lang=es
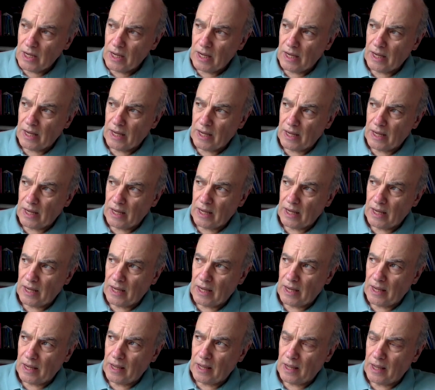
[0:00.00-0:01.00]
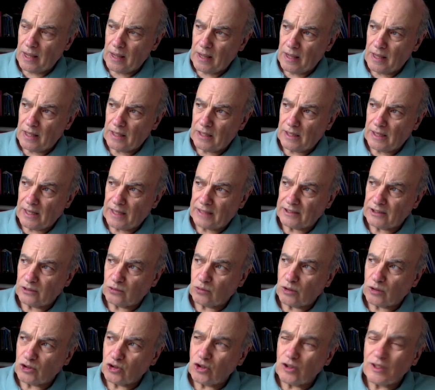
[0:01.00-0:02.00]
la
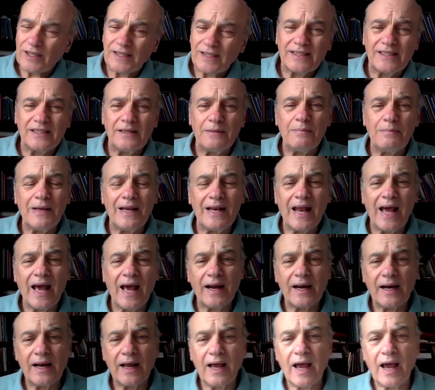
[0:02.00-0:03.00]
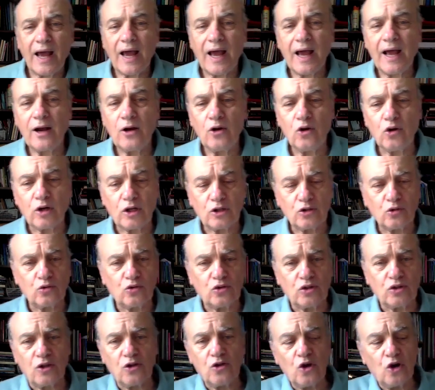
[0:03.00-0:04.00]
situación es similar a lo que
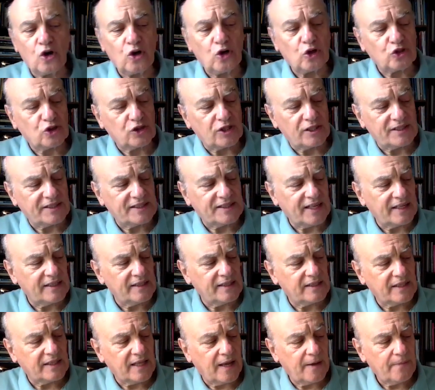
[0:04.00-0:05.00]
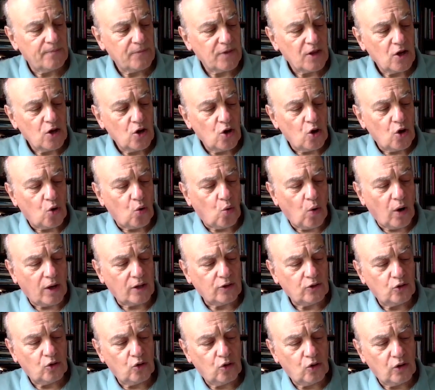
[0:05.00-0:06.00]
sucedió en los 60
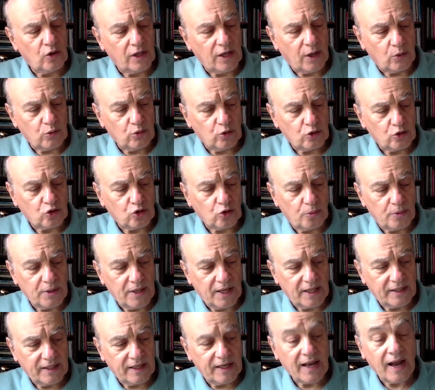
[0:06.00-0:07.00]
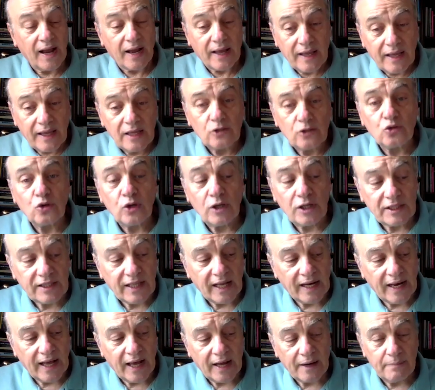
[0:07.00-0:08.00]
cuando la Unión Soviética quiso
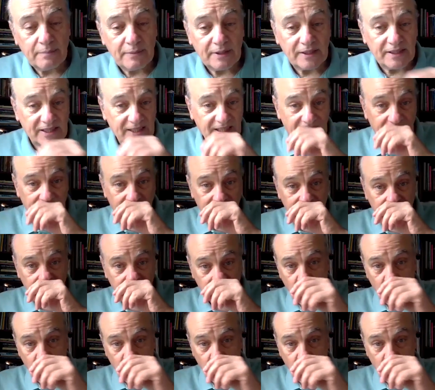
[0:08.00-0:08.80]
instalar misiles